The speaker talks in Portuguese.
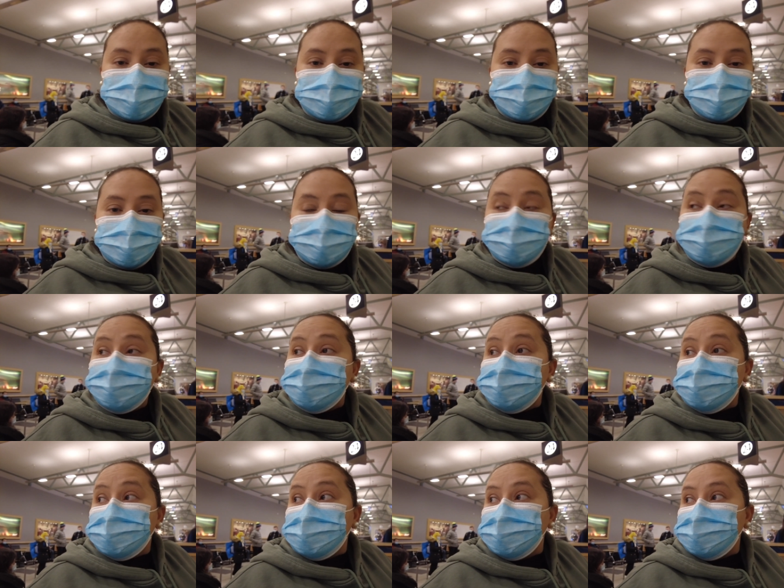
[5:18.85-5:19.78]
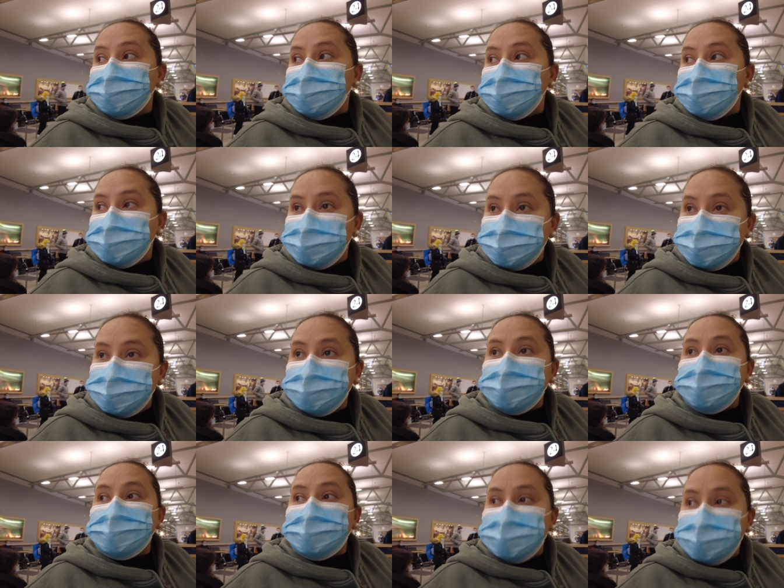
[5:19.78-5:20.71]
ali pelo controle faltando
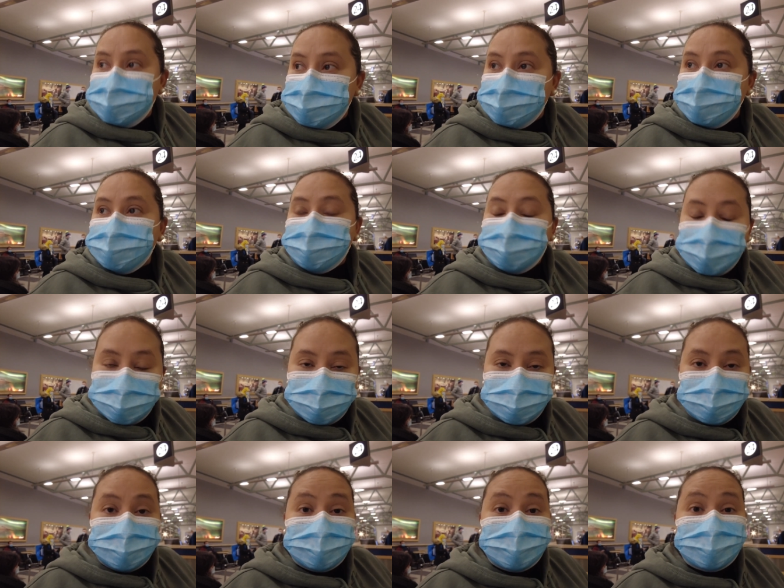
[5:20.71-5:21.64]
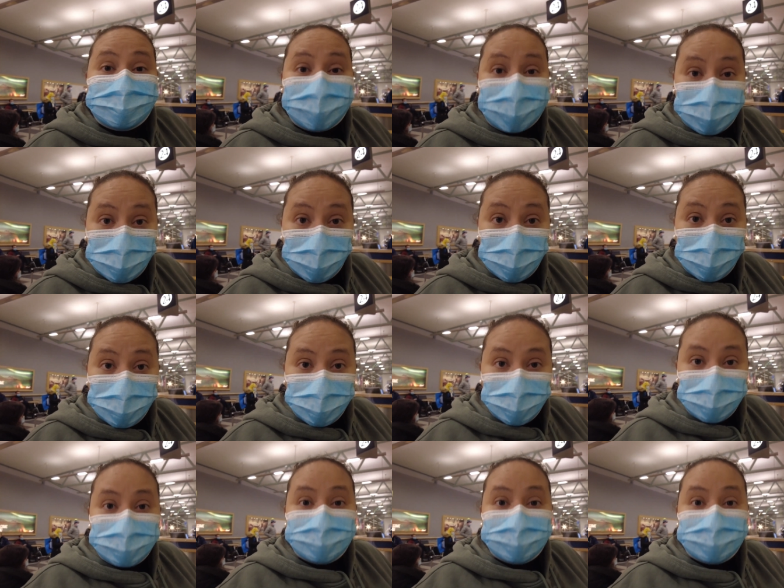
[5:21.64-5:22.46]
exatamente 5,